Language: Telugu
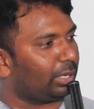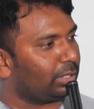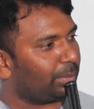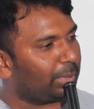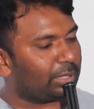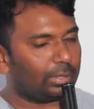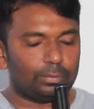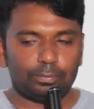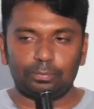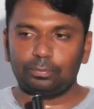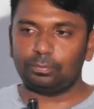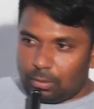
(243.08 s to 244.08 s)
పెట్టని చెప్పేసి
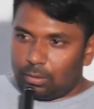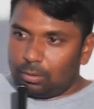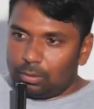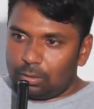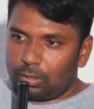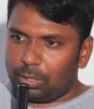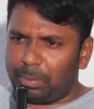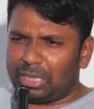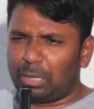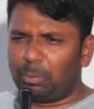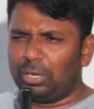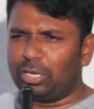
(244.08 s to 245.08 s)
ఈ
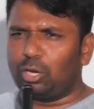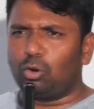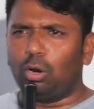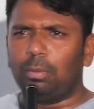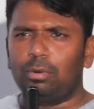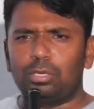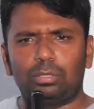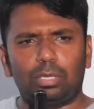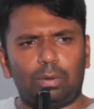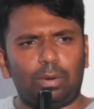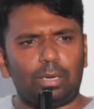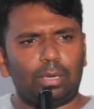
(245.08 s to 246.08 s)
పెద్ద పులికి కోపం
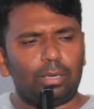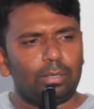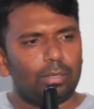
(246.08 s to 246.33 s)
వస్తుందన్నమాట